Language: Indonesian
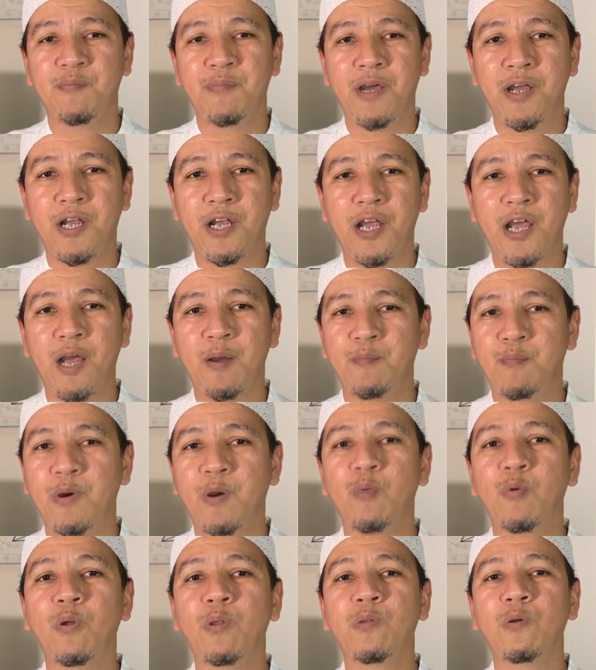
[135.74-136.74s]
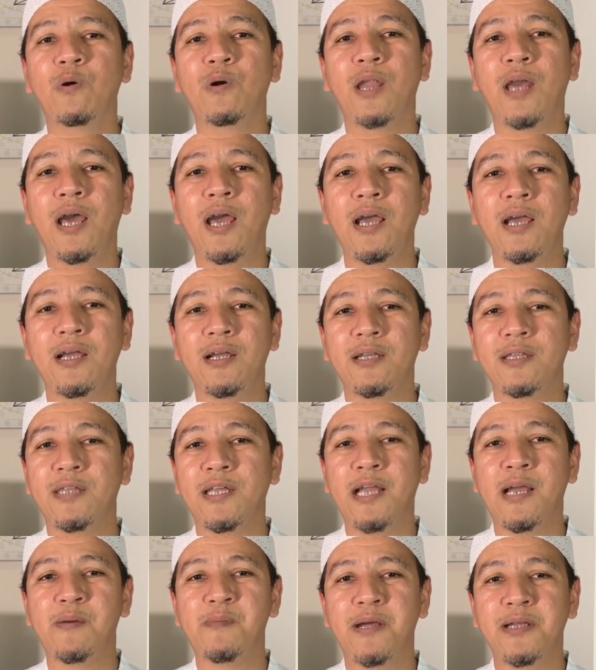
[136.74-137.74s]
maka berwudhulah
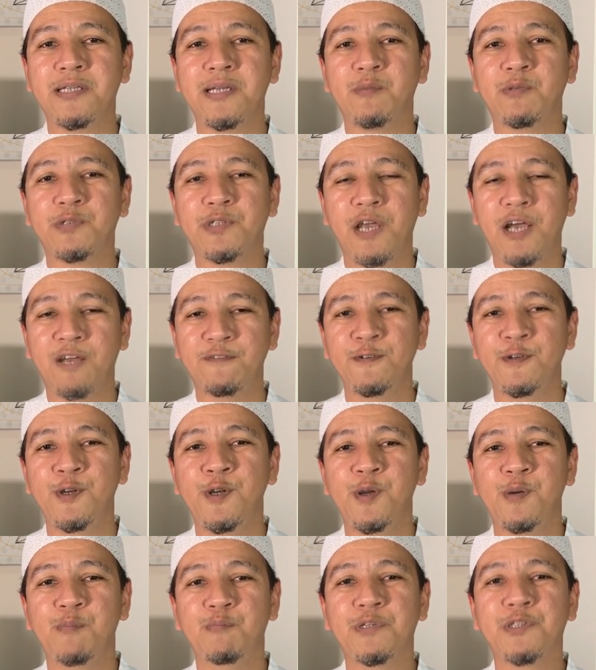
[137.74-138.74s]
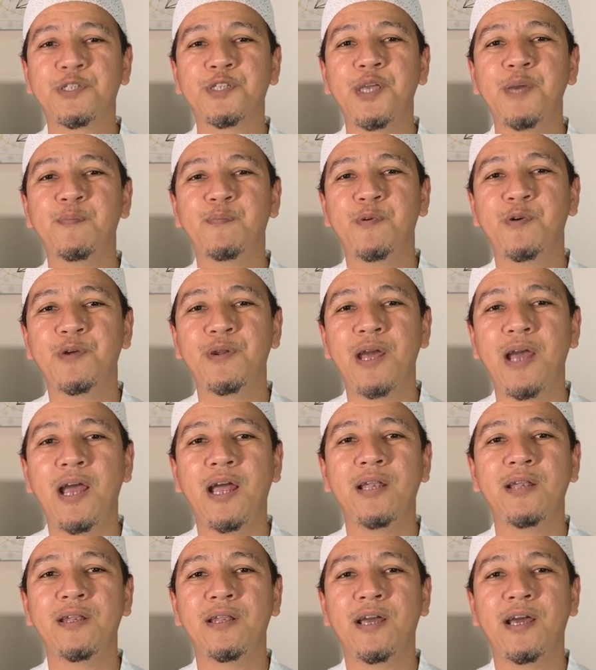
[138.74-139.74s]
ketika baca mushaf, meskipun
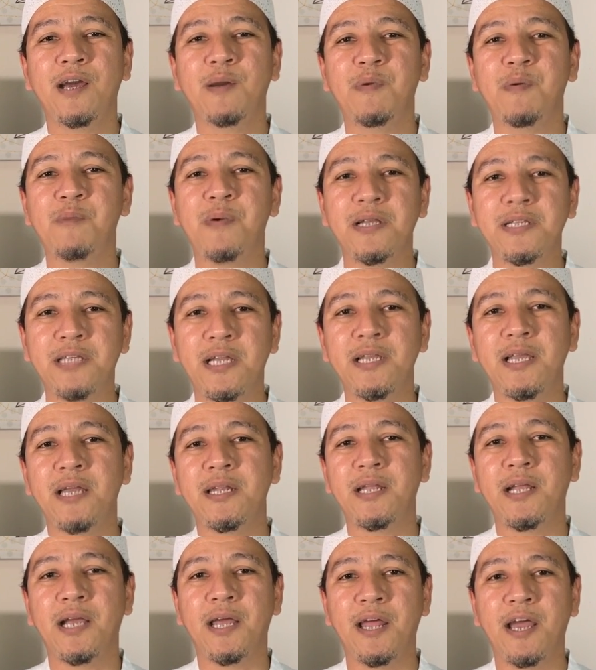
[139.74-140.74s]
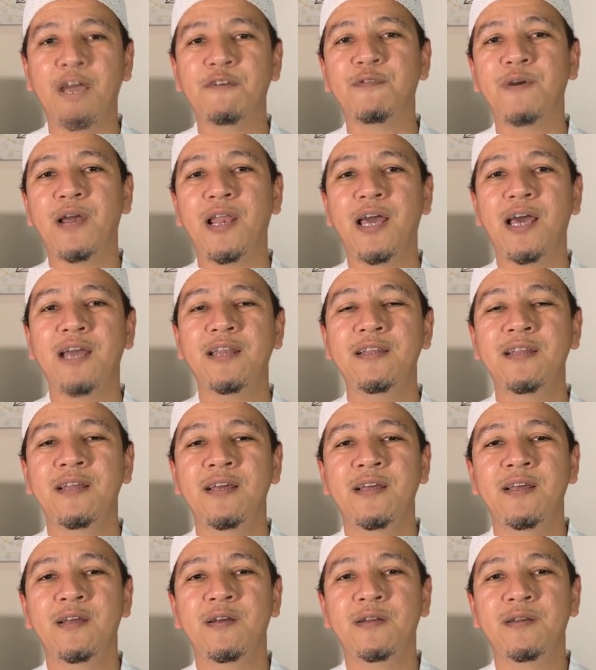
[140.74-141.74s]
Anda membacanya dengan hafalan
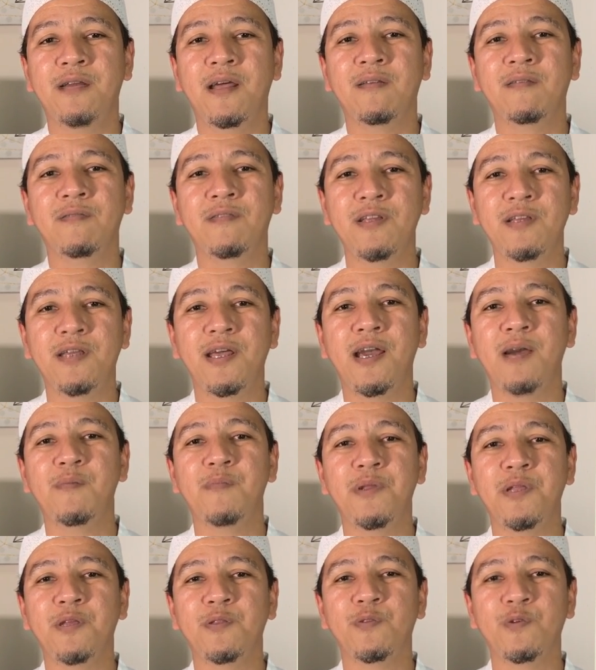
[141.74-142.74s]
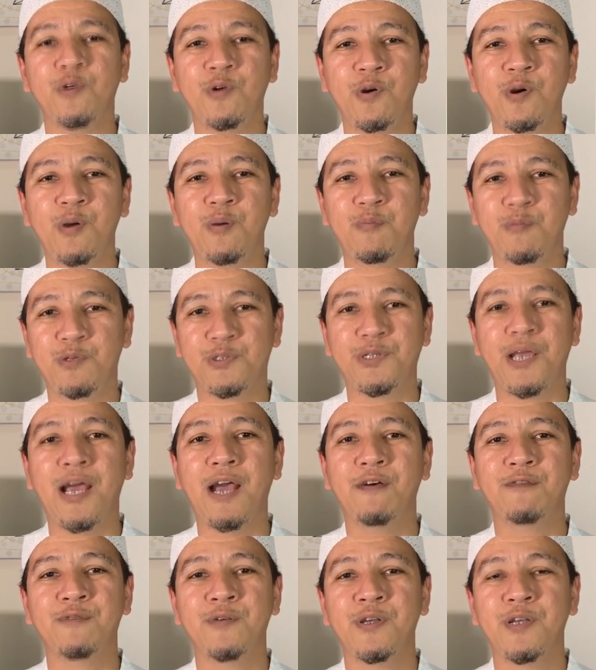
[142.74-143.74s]
dan tidak menyentuh
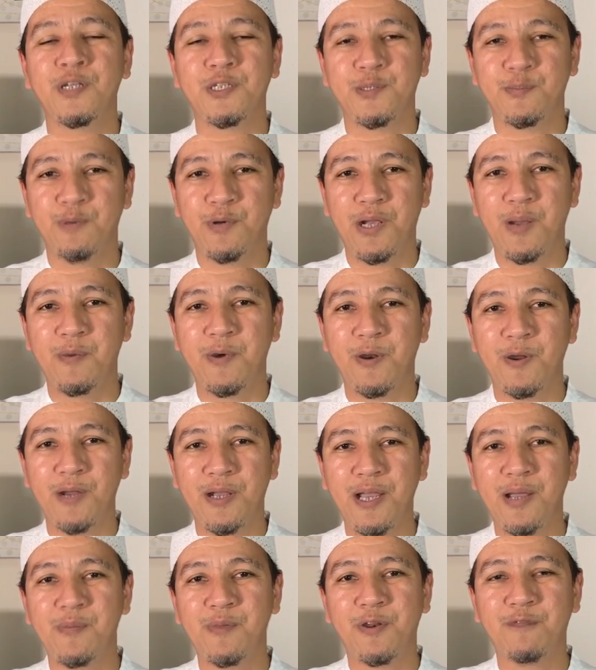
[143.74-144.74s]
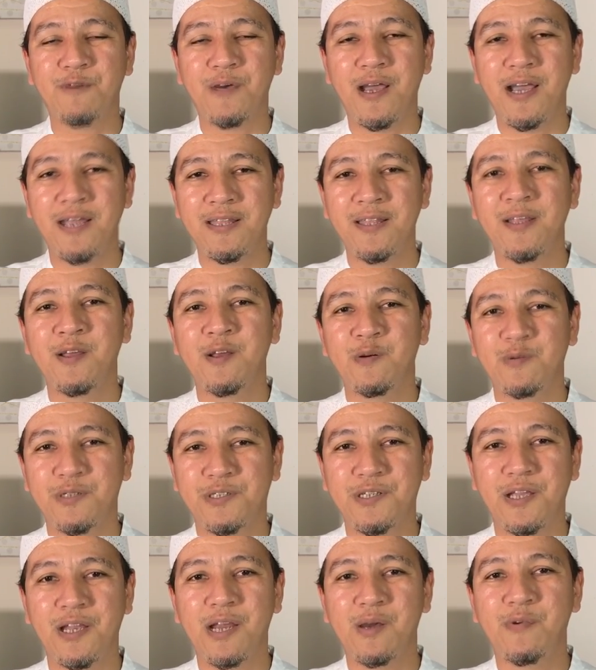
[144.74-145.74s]
mushaf. Semoga barakah manfaat.
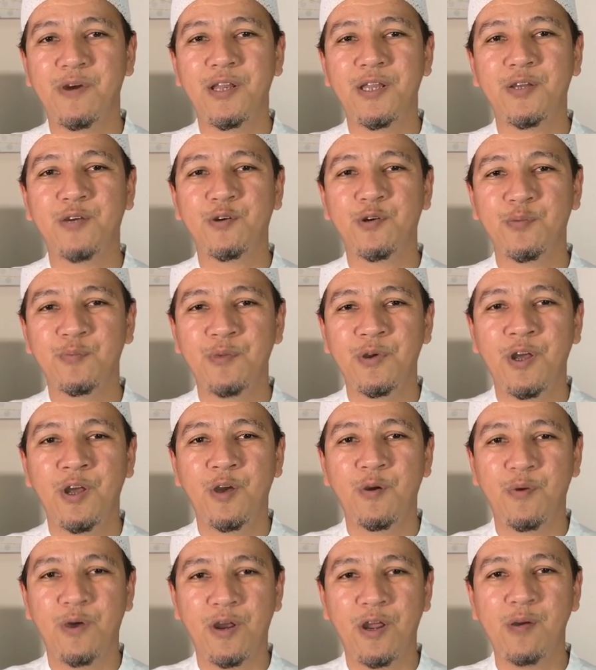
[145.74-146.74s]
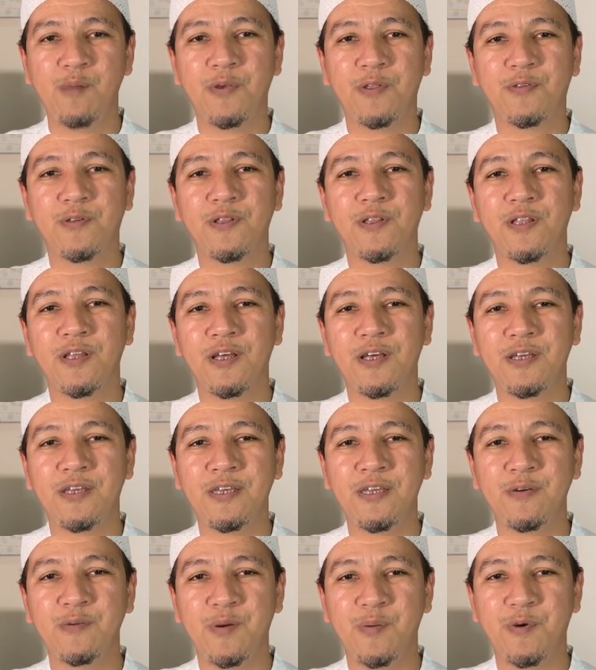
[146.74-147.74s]
Assalamualaikum
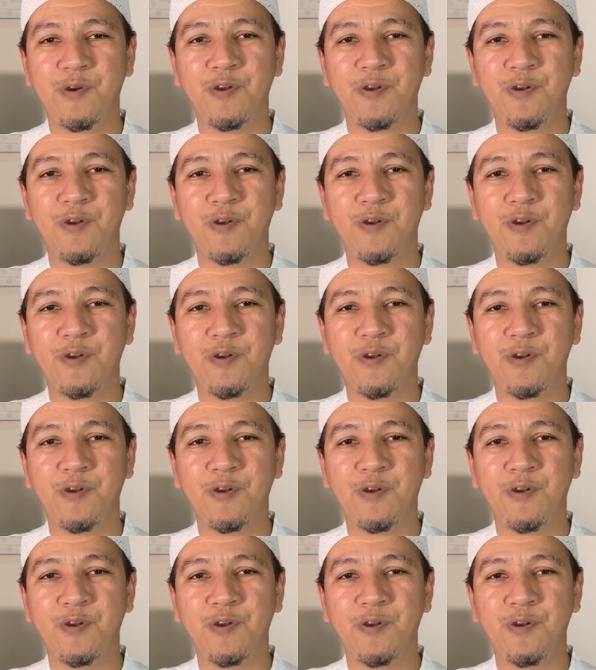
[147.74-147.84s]
warahmatullahi